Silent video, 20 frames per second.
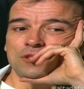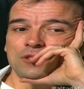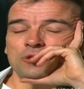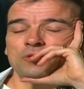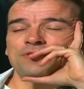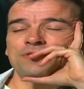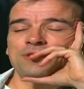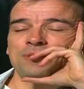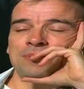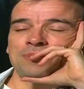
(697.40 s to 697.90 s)

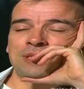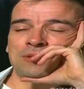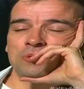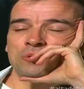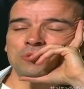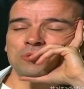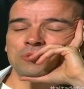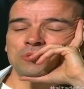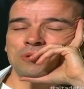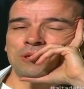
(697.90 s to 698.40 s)

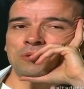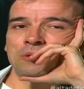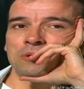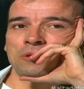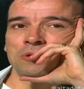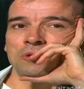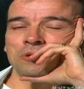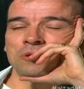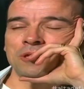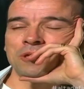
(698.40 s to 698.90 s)
Sofrimento é o
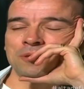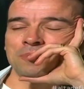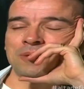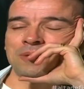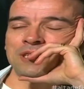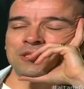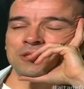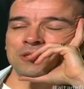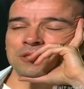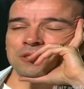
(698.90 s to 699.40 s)
que eu recordo
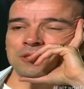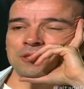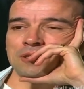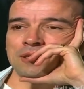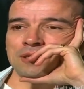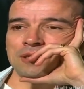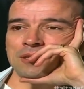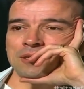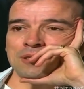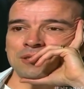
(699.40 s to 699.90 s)
mais,
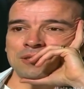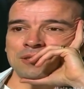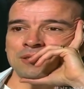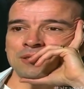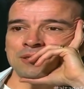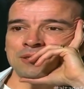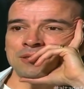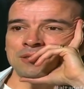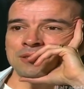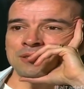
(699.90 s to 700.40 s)
eh,
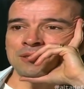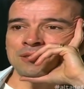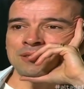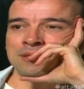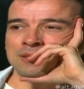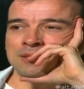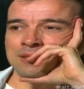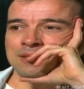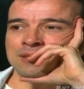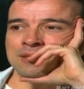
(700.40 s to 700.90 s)
de,
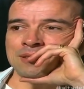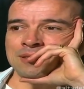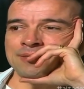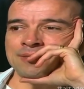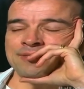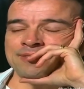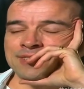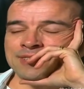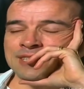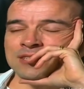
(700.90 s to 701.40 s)
de, de,
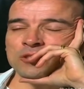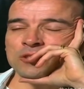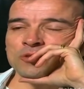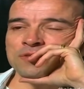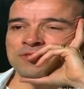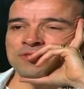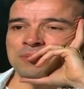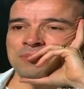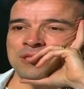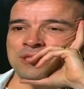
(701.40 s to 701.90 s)
de, ver
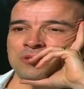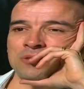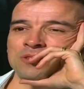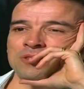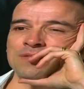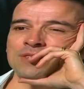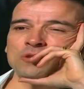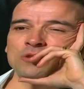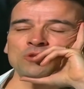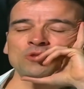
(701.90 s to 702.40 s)
sofrimento,
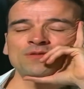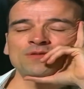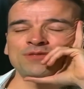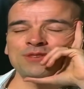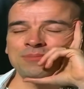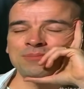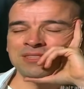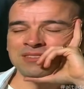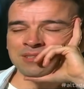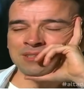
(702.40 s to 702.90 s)
de ver o
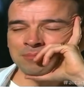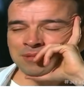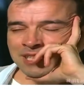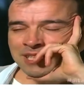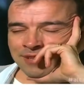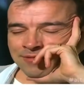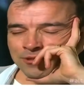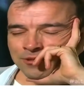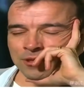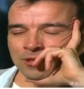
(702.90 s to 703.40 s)
sofrimento da
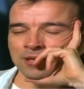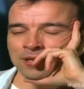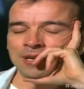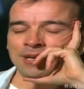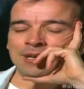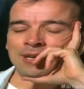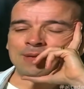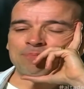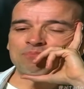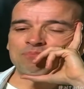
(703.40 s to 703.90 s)
minha avó,
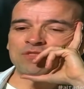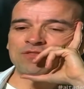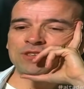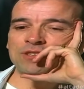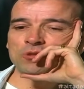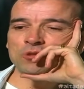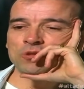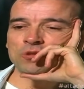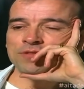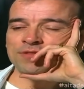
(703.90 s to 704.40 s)
de
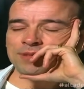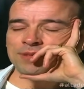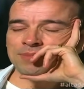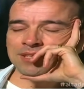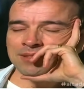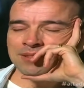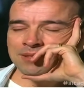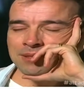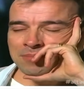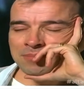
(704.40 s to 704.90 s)
ver o
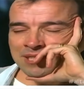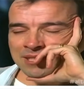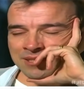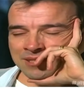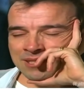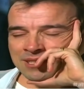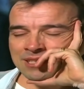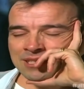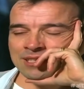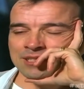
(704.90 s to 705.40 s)
sofrimento da minha
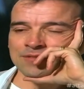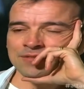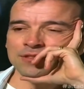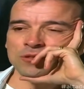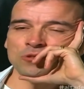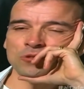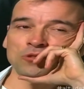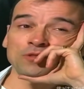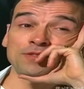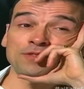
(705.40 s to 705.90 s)
tia, de
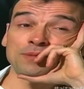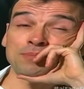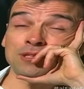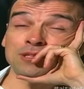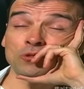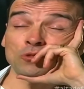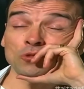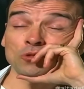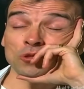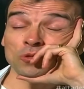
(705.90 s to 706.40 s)
ver o
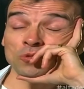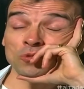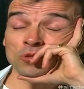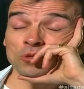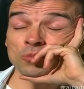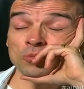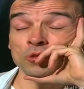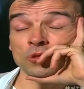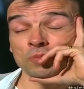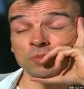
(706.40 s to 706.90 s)
sofrimento dos,
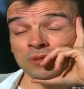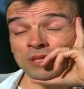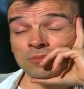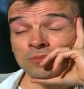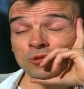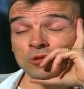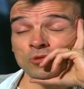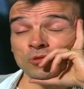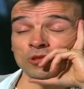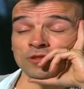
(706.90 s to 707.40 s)
dos meus
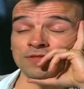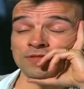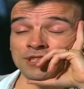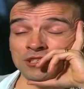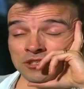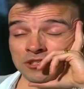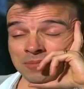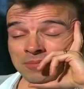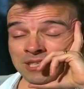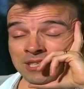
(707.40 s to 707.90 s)
primos, dos
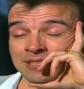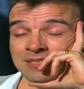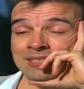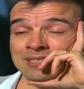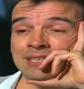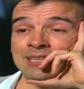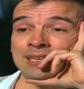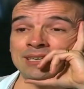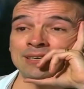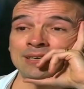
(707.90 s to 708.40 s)
filhos da minha
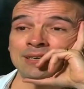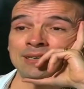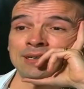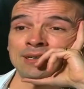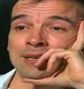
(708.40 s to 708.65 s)
tia.